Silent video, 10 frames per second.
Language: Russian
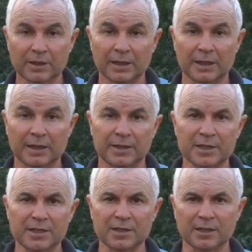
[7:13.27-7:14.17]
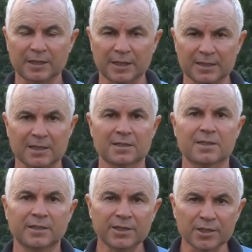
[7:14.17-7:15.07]
А, если
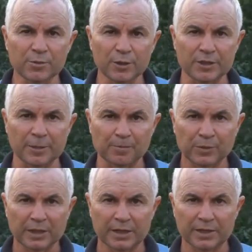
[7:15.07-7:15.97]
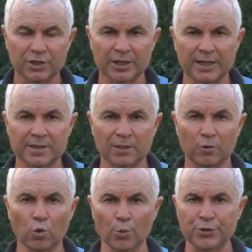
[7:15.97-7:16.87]
касаться извести, а, считается
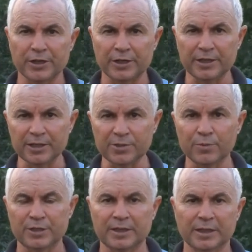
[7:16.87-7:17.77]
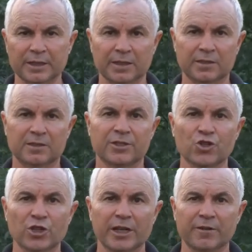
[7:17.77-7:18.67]
общая известь – это
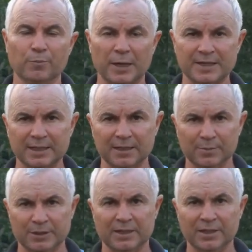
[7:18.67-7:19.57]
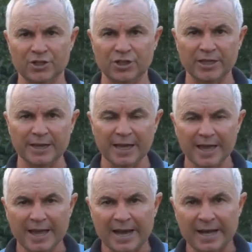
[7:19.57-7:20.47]
содержание в процентном соотношении,
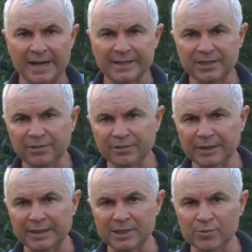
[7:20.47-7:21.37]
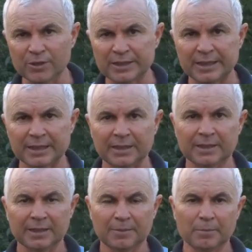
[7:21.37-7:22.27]
а активная известь – это
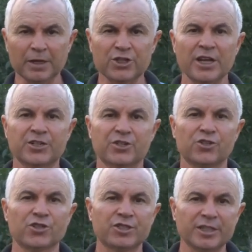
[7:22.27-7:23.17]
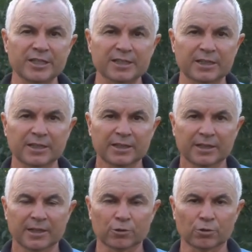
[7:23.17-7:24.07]
мельчайшие частицы,
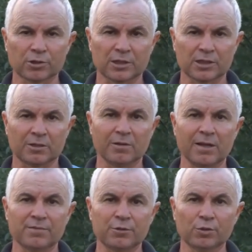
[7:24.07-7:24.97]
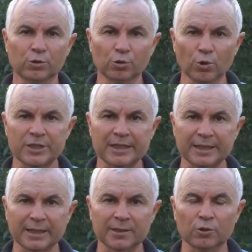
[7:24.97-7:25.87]
которые составляют всего
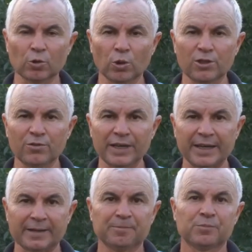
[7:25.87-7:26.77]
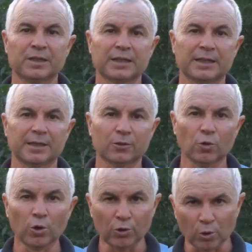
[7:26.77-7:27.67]

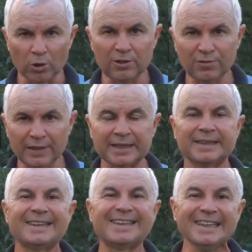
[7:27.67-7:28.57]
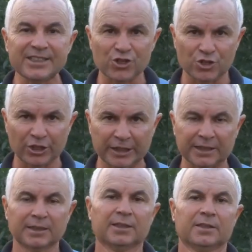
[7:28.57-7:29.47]
0,02 э,
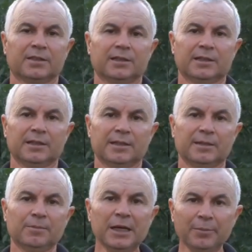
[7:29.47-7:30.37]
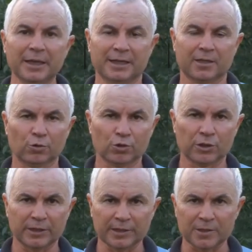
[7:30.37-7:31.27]
тысячных э, миллиметра. То
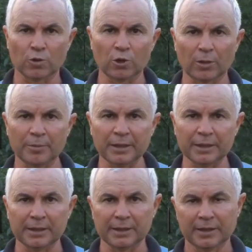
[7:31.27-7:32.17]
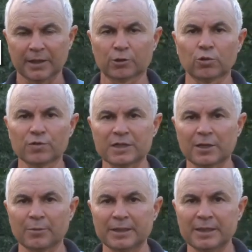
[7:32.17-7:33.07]
есть они настолько мелкие, которые
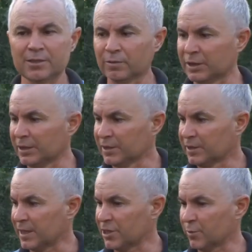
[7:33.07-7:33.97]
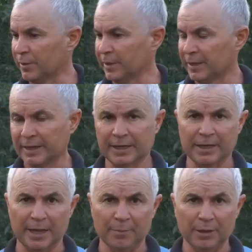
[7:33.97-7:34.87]
взаимодействуют с нашими
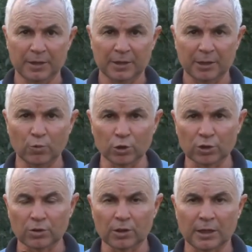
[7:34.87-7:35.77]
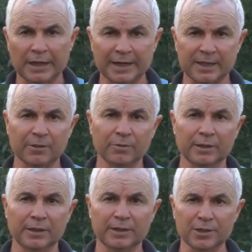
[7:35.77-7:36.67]
корнями. Так вот, э,
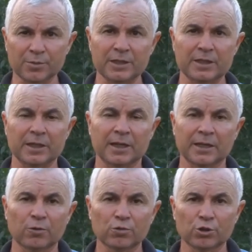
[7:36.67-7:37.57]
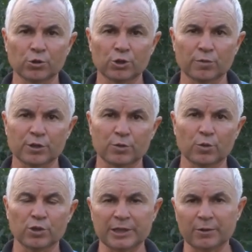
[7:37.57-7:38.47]
активная извести, она устойчива
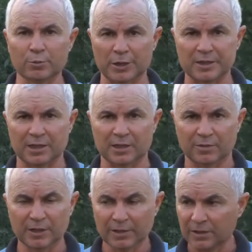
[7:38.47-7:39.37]
всего 9%.